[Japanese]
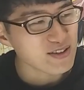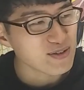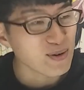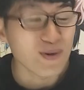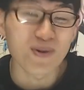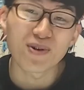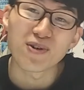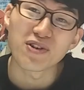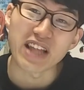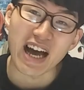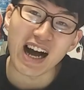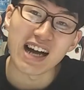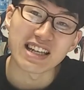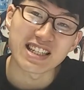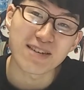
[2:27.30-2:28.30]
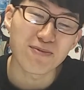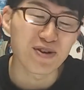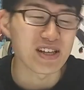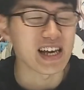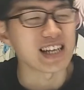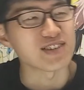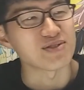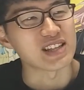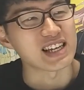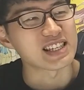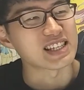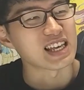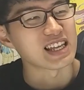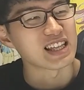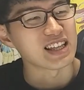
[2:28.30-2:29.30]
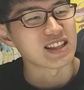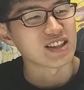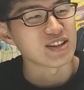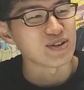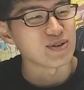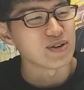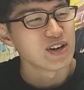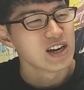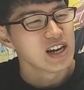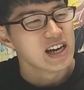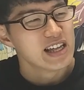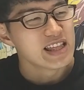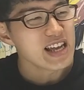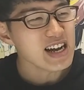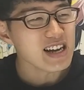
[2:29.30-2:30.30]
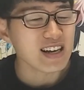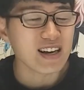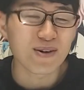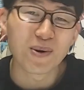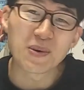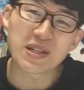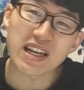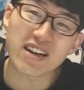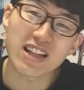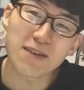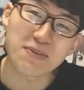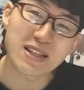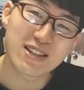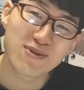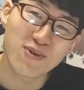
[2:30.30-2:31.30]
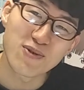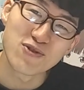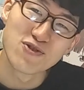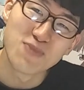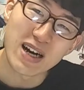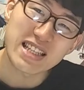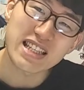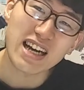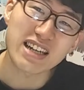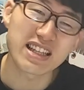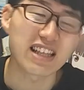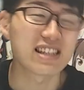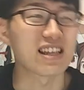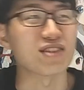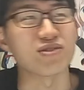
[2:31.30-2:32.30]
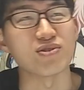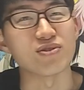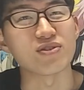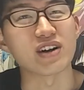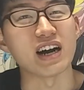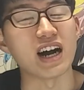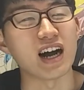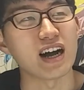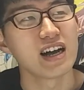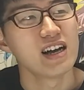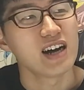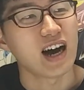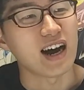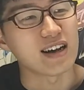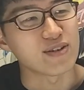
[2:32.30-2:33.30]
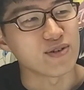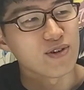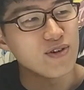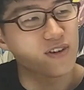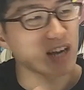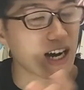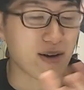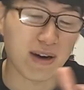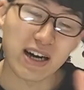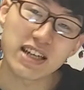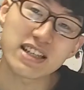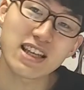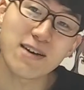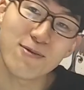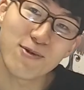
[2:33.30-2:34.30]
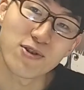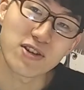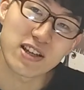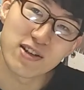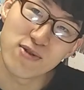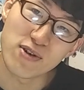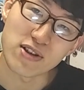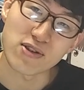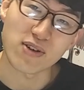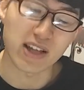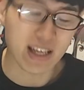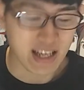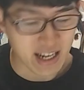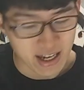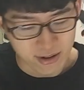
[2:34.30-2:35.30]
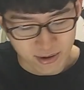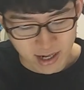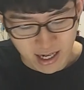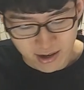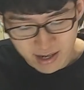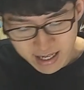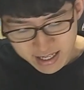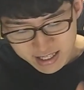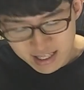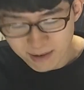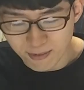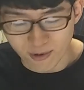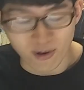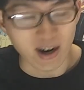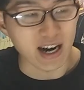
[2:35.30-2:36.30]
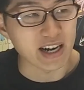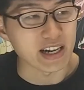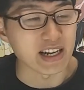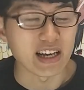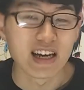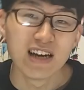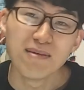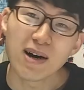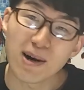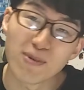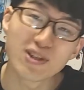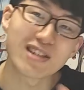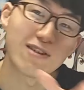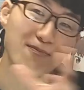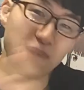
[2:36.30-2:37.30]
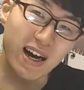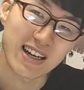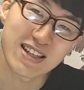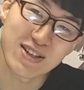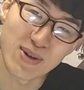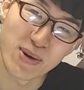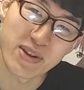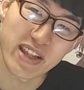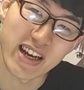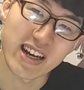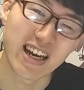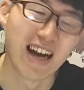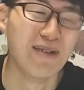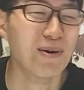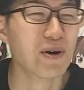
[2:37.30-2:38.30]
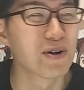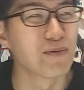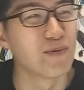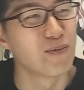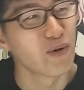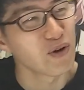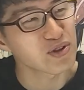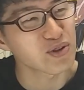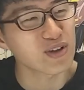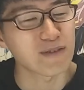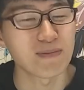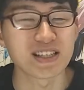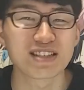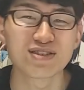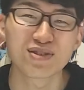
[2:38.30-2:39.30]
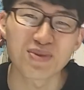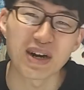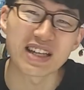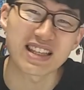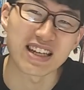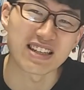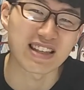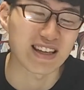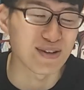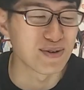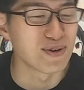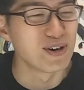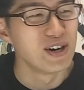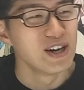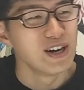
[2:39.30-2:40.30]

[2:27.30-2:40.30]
ところで、あねちゃんもいい味を出してきてっていう、なんかこの先のやっぱすごいうまさが出てたというか、あの、可愛さも、ヒロインとかね、キャラの可愛さもあり、まあもちろん爆笑展開も僕も冒頭とかまあずっと笑ってたんですけど、